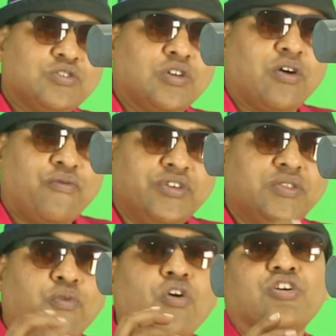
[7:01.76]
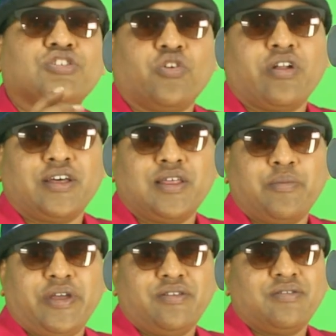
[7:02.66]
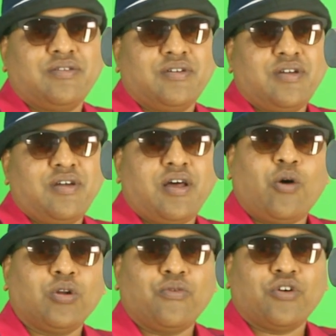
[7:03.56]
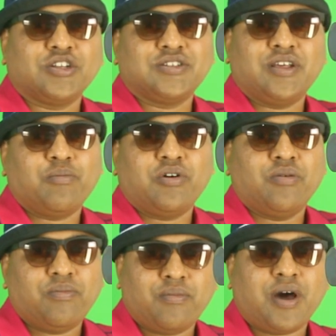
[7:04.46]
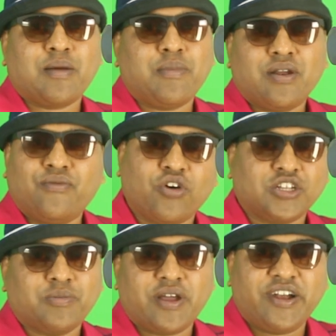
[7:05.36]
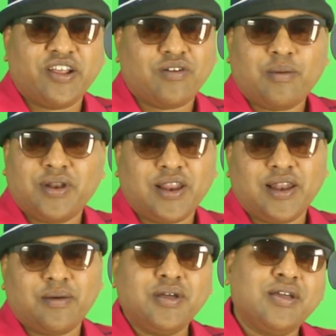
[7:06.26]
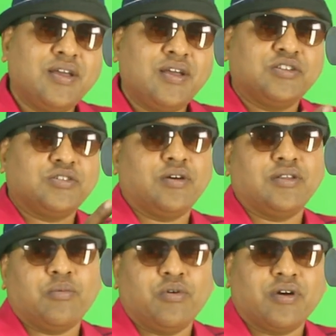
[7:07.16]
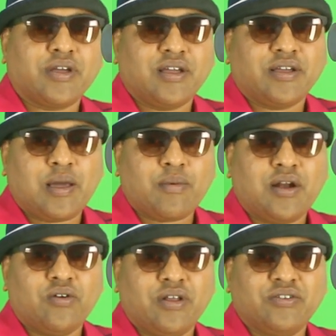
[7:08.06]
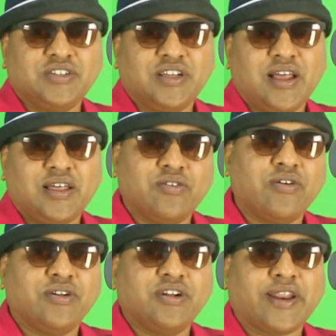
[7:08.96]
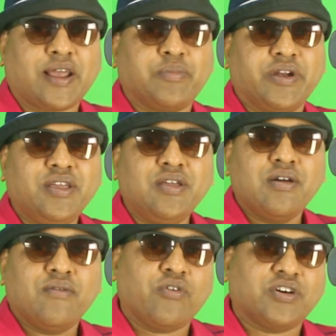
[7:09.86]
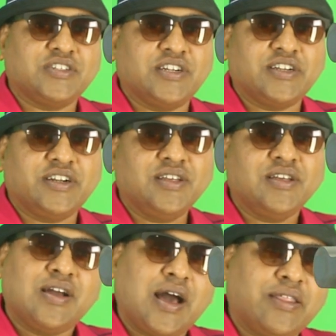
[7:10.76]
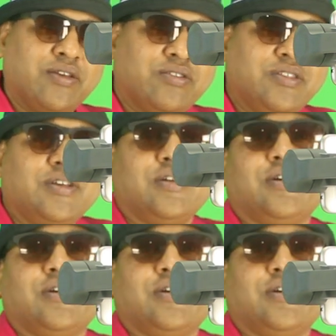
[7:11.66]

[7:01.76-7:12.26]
ஸோ வித் ஃபோக்கஸோட அதான் மெயின் அவுட் ஆஃப் ஃபோக்கஸ் நம்ம மாற மாற ஃபோக்கஸ் மாறிட்டே இருக்கும் அப்படிலாம் இல்லாமல் ஸோ நம்ம கேமராவில் உள்ள விஷயங்களை அதை வந்து ட்ராக் பண்ணி ஃபோக்கஸ் எடுத்துக்கிட்டு அதே வந்து